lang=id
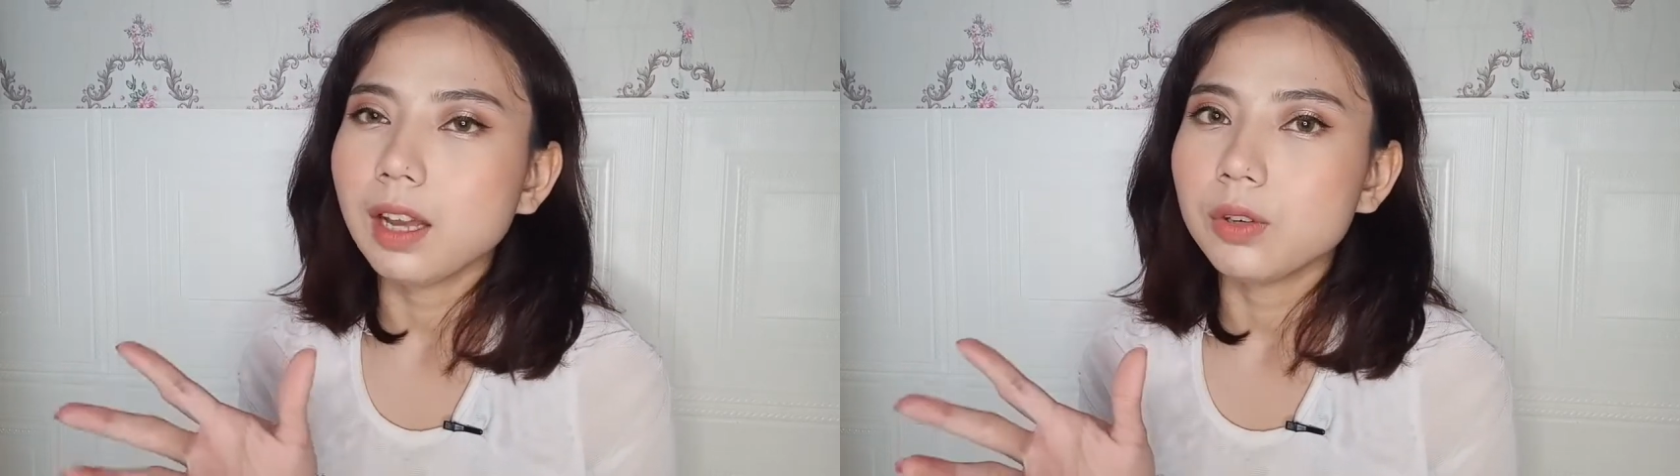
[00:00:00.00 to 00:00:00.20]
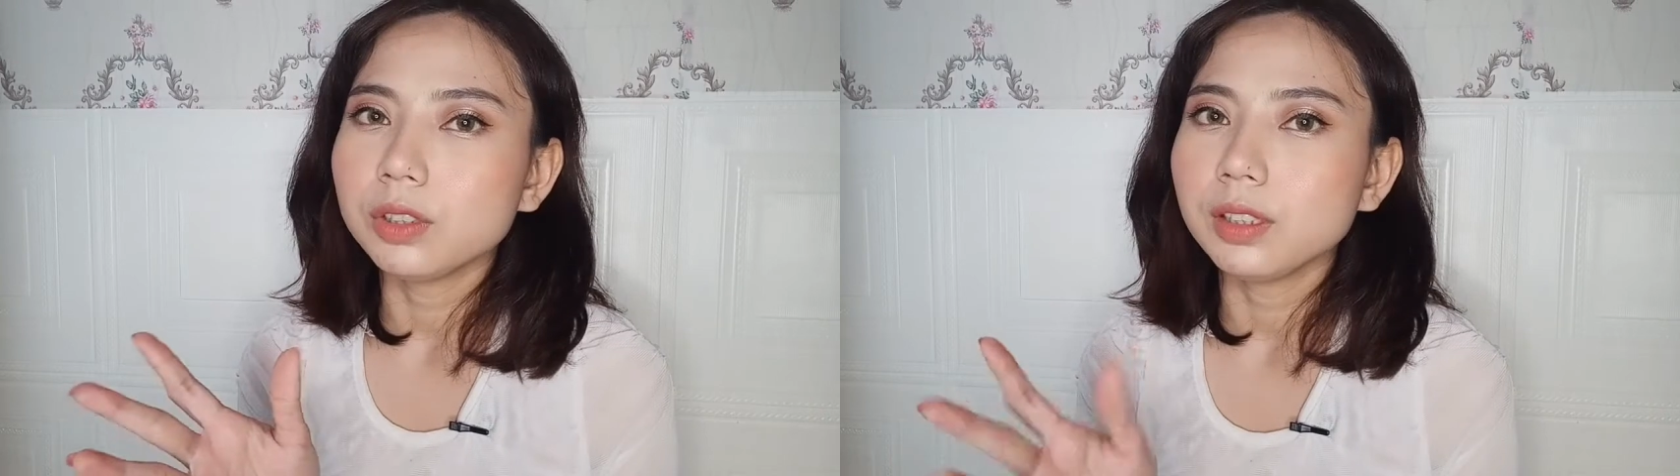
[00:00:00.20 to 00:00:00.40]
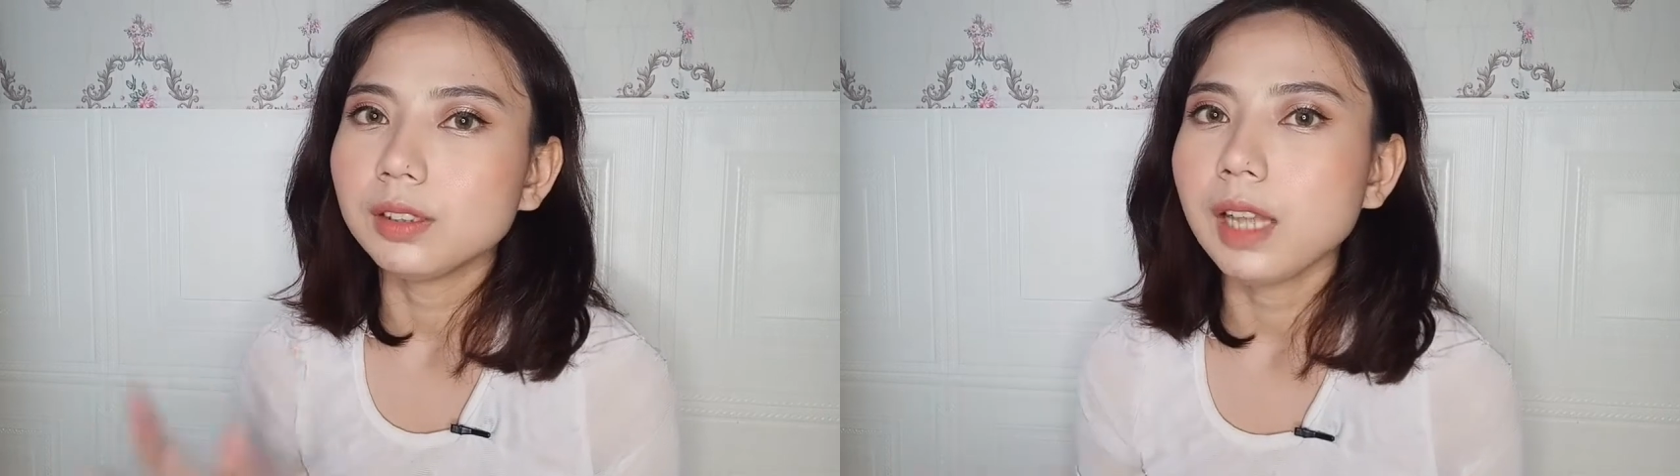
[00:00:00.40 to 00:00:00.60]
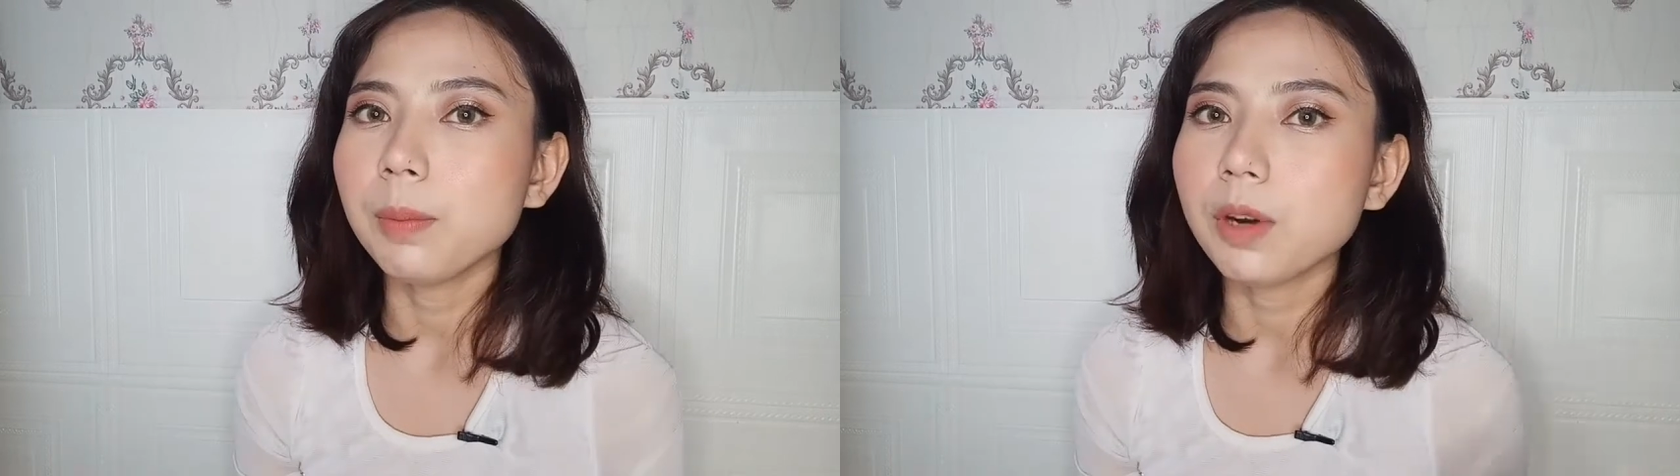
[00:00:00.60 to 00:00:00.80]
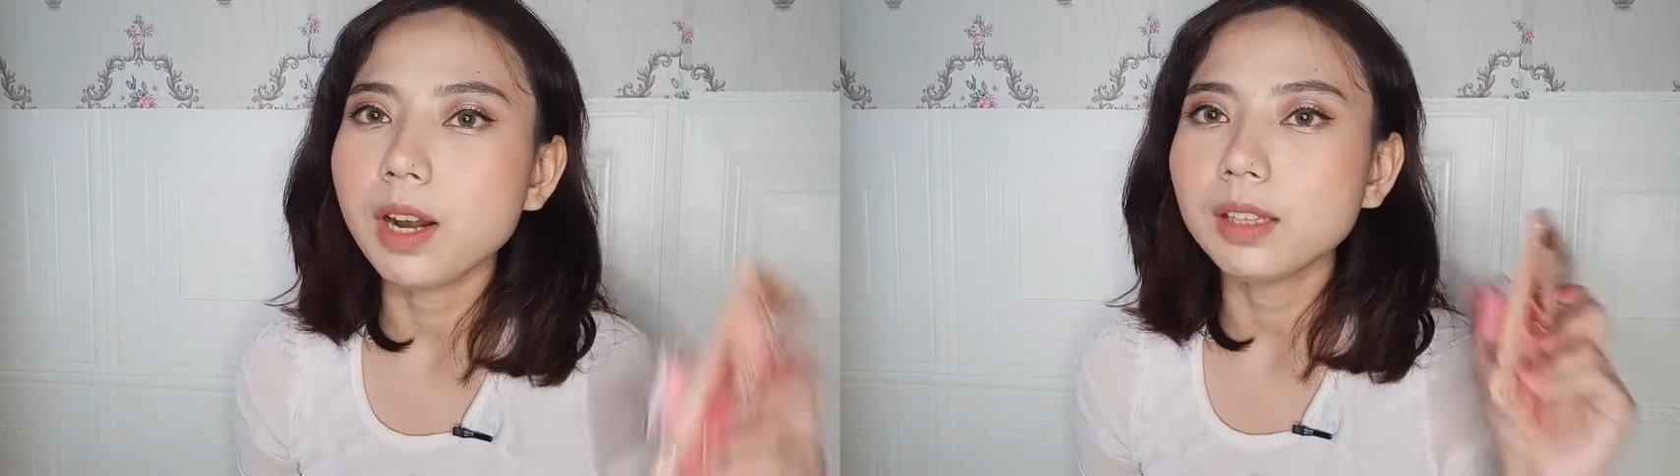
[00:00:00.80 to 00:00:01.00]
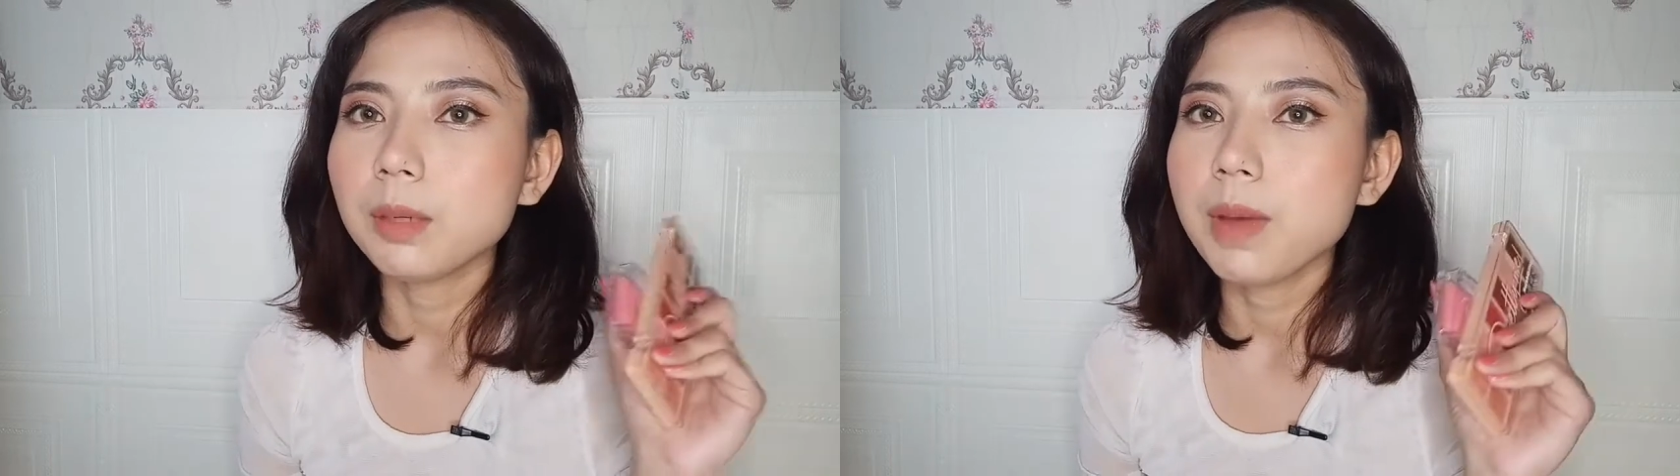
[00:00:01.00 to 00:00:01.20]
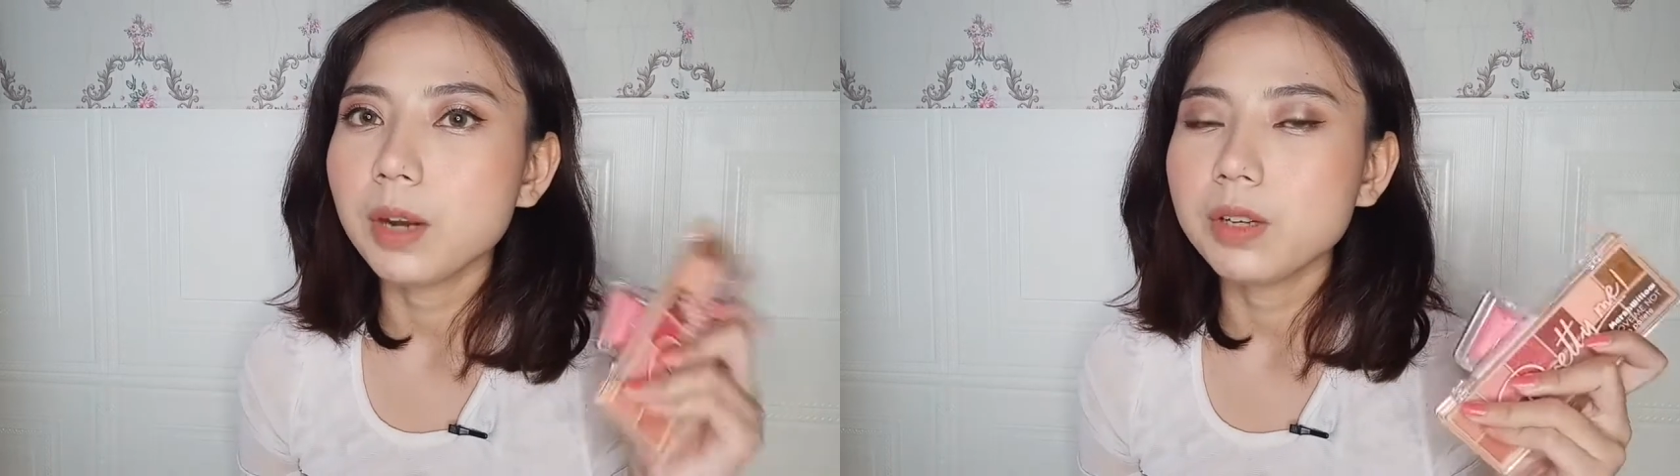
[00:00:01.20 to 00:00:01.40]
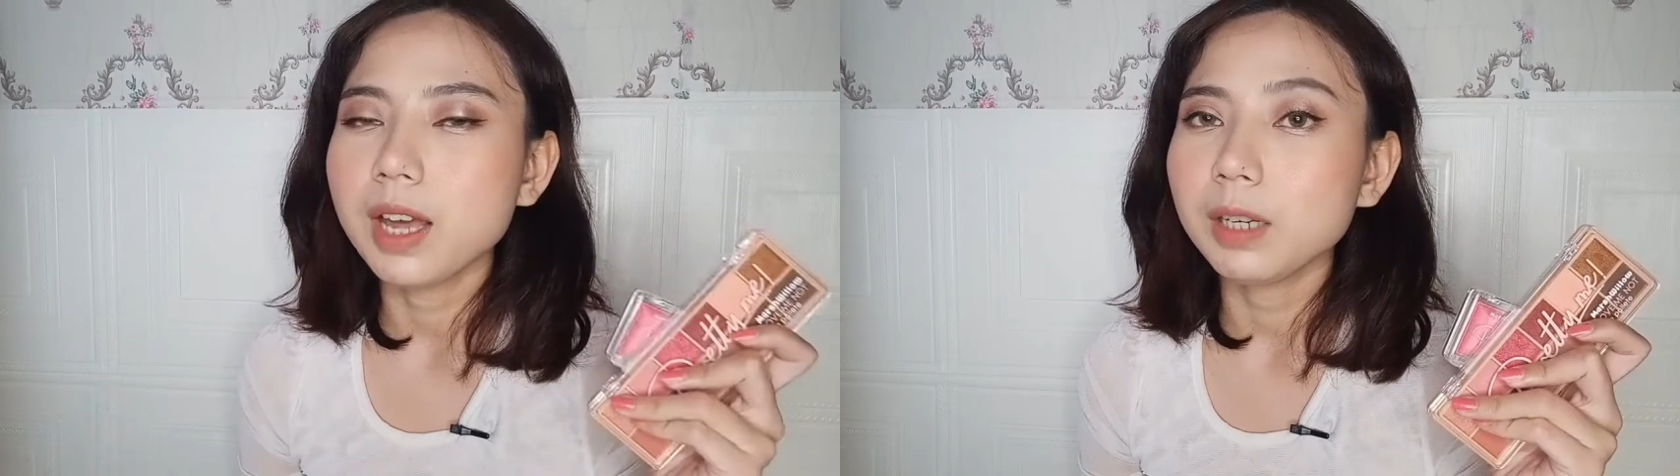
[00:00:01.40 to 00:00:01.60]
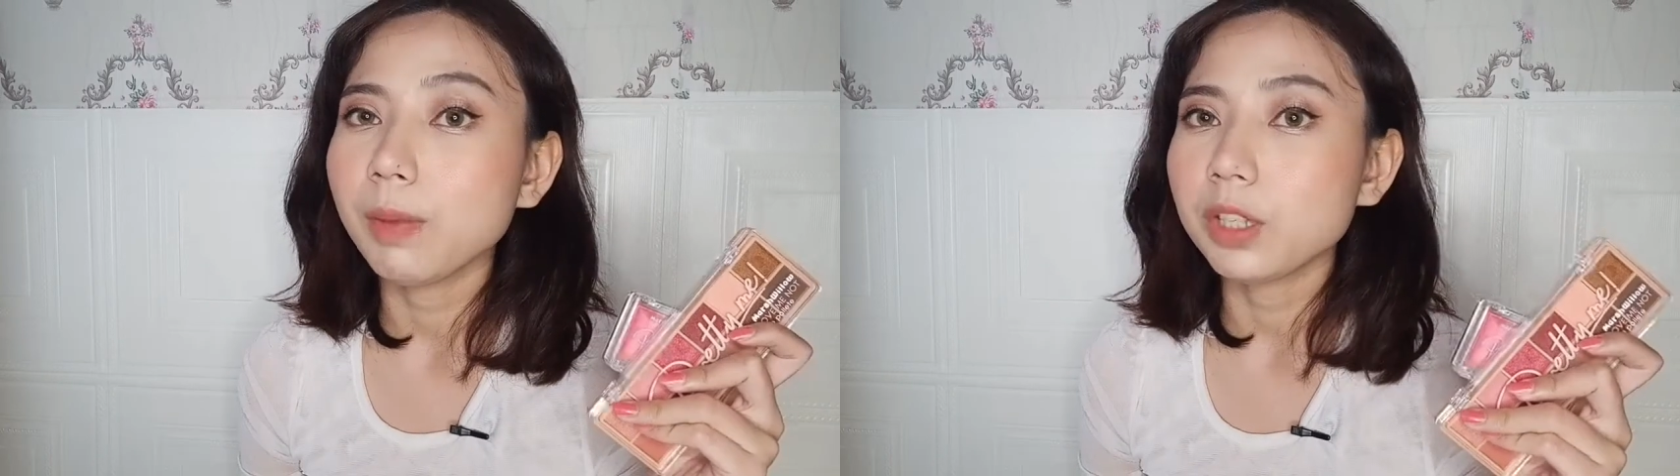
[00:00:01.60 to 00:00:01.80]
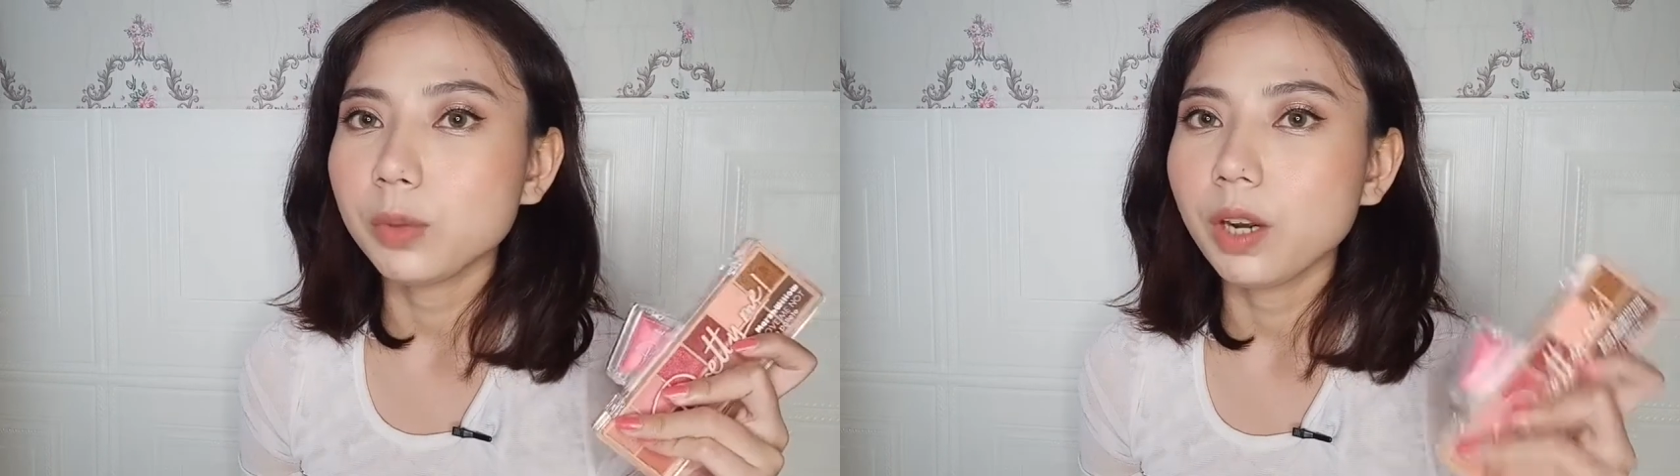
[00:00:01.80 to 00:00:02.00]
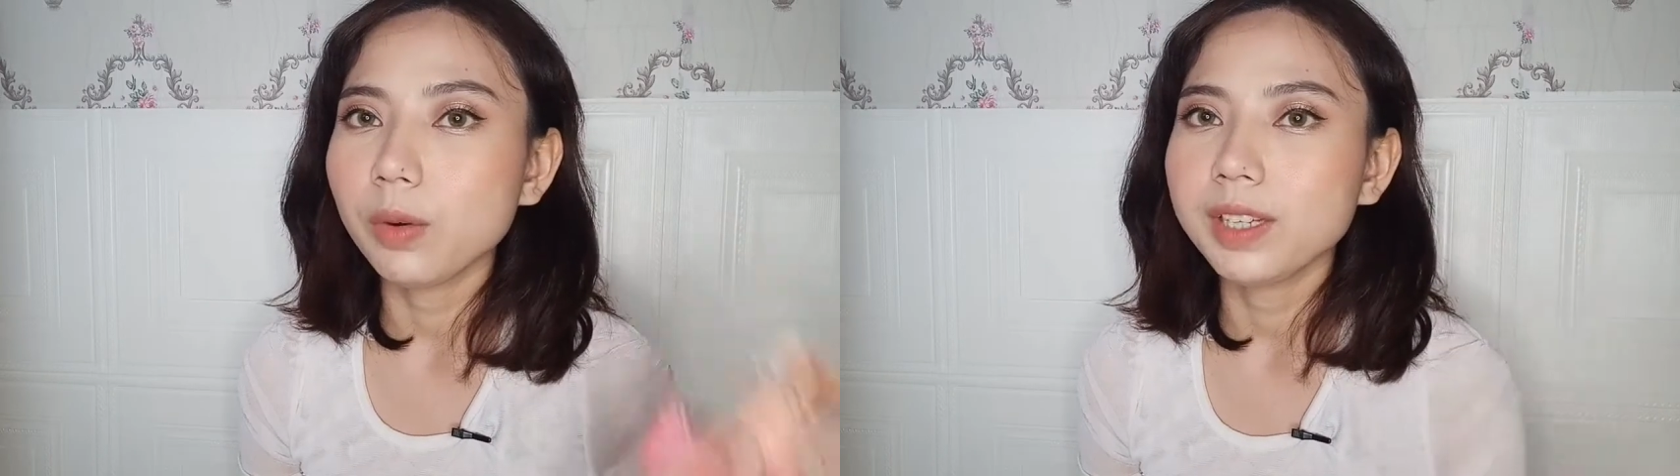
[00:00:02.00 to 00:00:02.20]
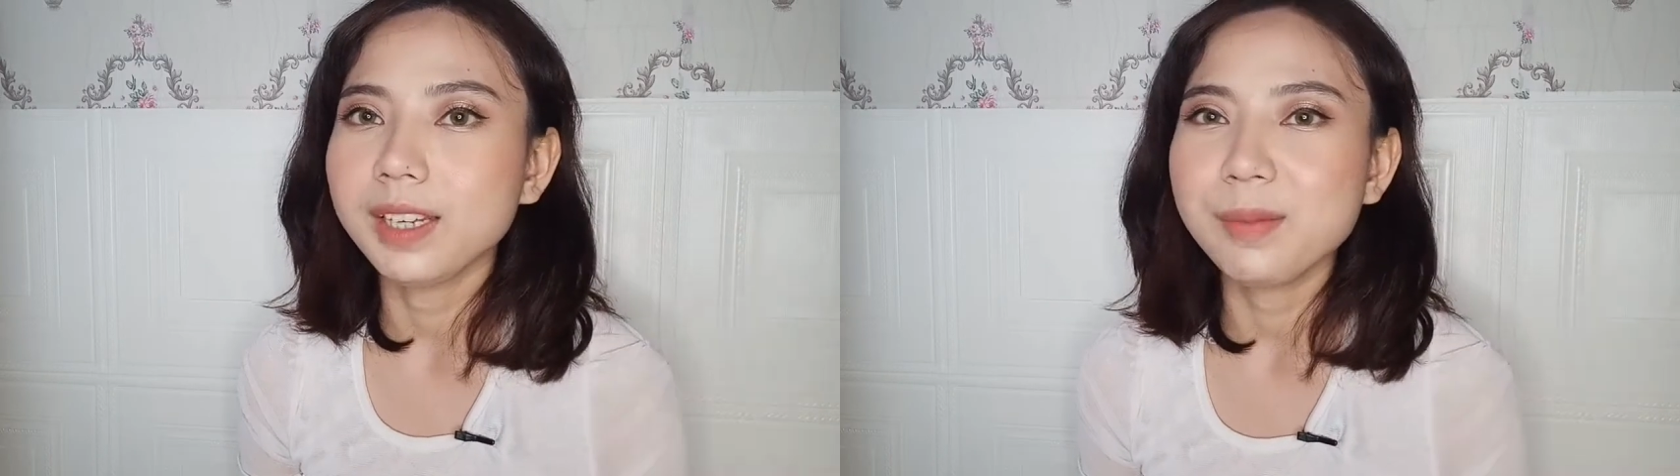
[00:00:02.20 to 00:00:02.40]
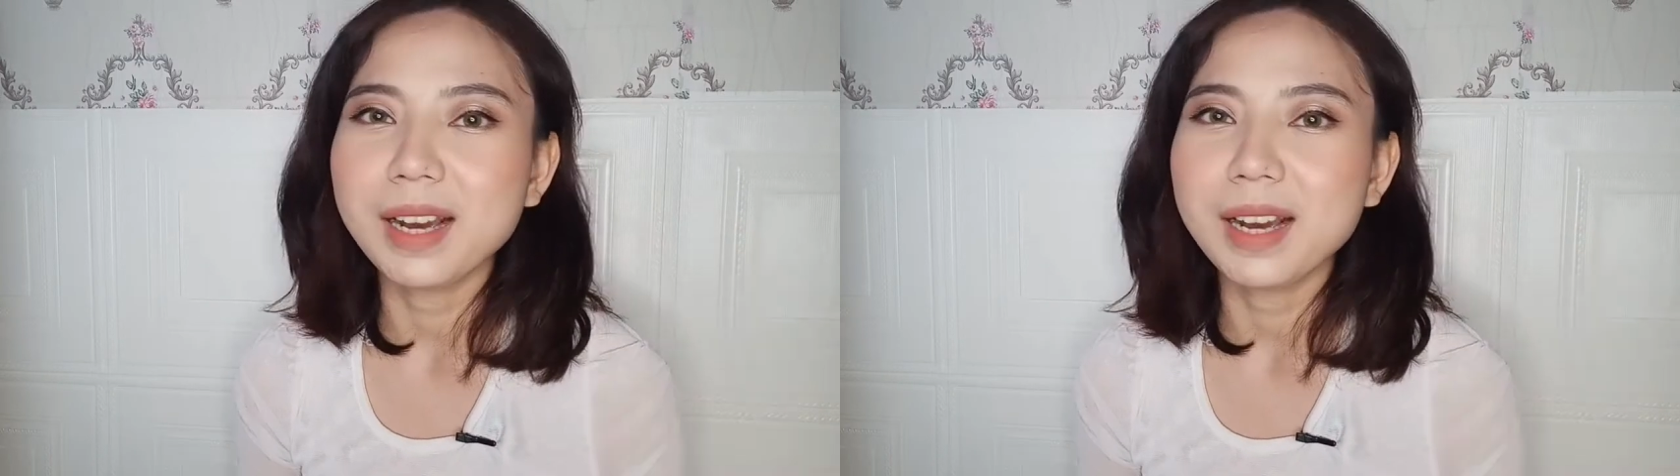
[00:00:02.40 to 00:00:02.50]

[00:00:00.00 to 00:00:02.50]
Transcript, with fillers: aku tentang produk terbaru dari Marshmallow ini.